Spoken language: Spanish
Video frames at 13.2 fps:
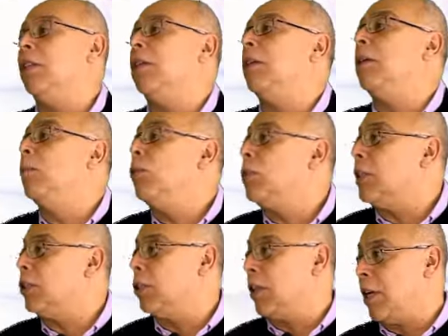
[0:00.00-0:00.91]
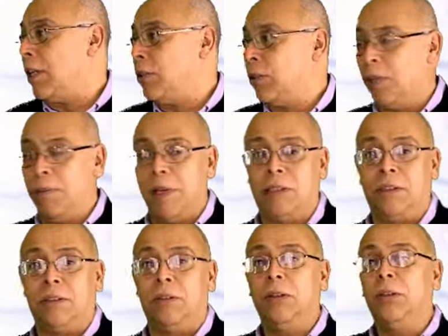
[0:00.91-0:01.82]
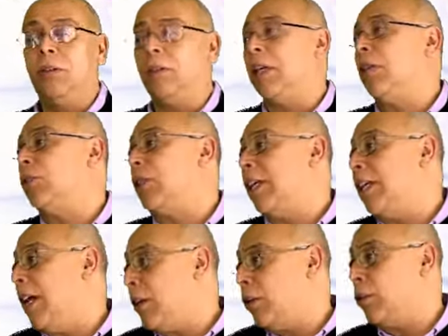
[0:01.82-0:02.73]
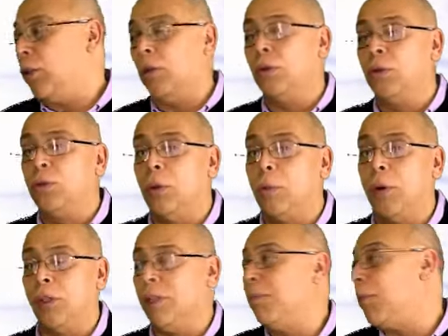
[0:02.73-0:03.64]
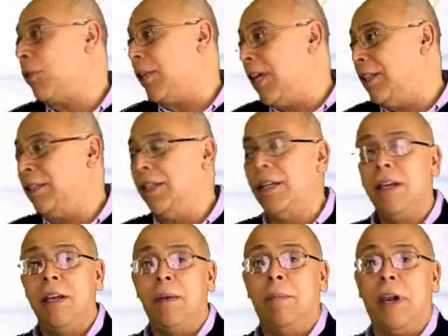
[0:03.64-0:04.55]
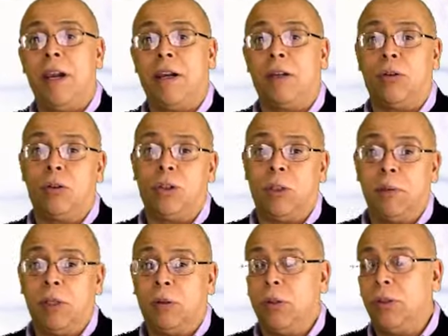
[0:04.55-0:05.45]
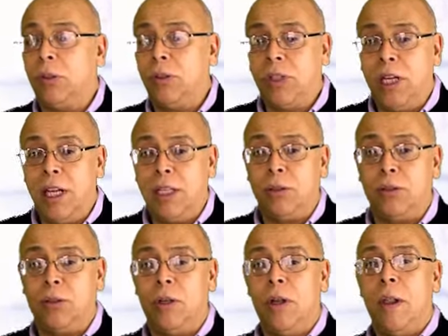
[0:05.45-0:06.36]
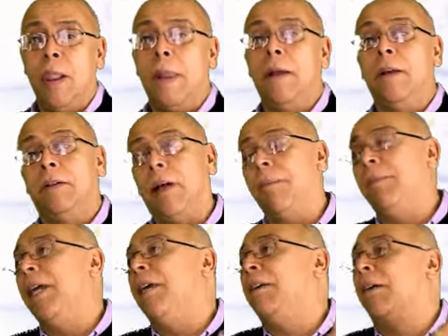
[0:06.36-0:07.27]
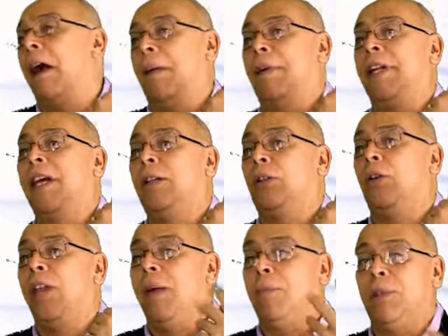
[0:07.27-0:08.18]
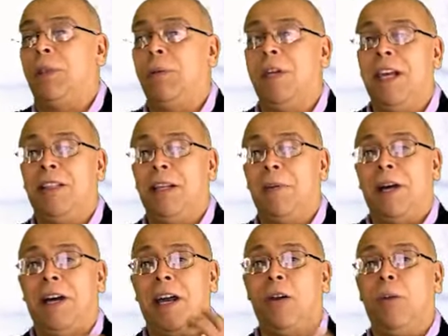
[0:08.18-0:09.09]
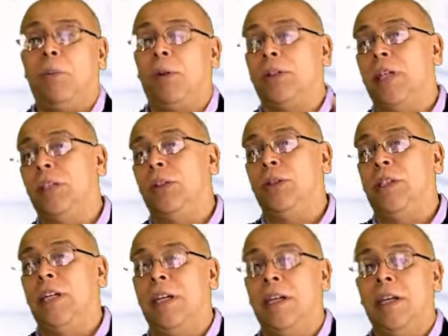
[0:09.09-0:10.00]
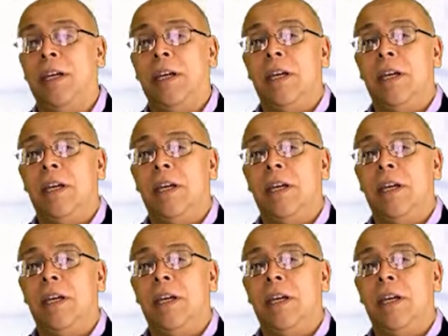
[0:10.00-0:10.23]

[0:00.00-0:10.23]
y muchas otras razones más, ¿no? que nos darían a nosotros un soporte importante para el reconocimiento de nuestros derechos. También habría toda la posibilidad de trabajar los procesos de,